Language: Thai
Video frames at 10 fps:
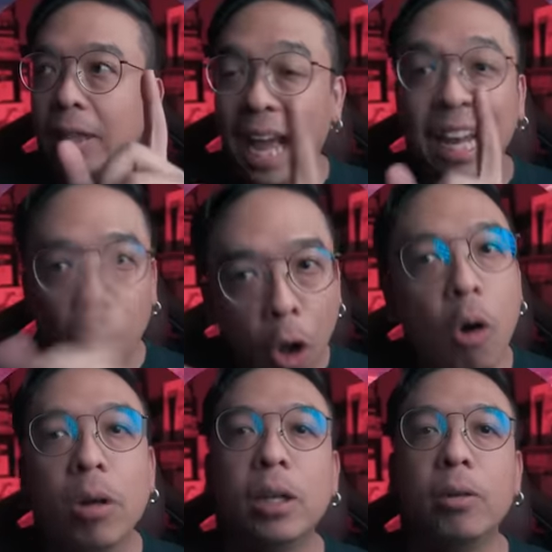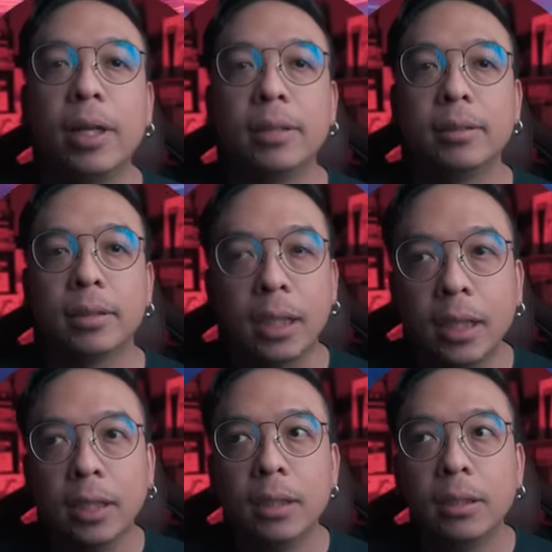ทั้งโลกเลยด้วย
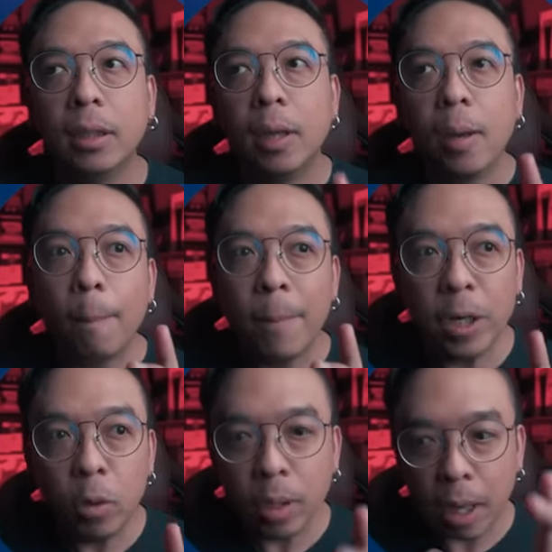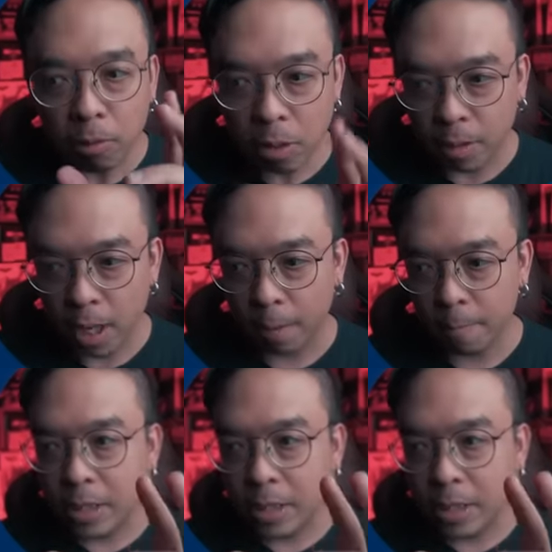คือมนุษย์เราเดี๋ยวนี้